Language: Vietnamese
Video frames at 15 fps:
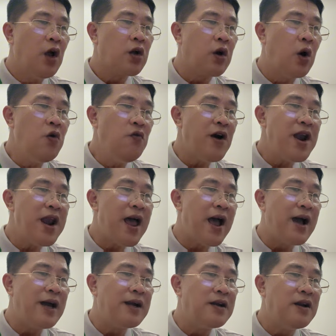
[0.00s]
Không phải là
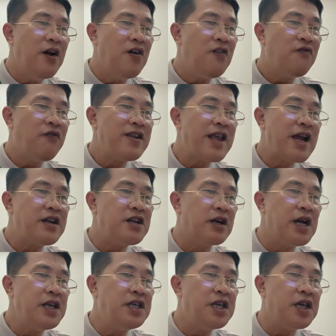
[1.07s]
anh phát giác được
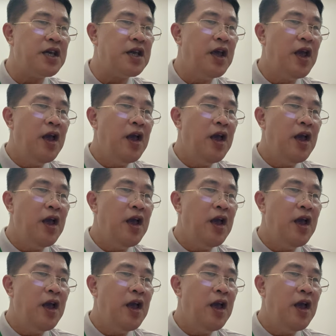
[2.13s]
cái gì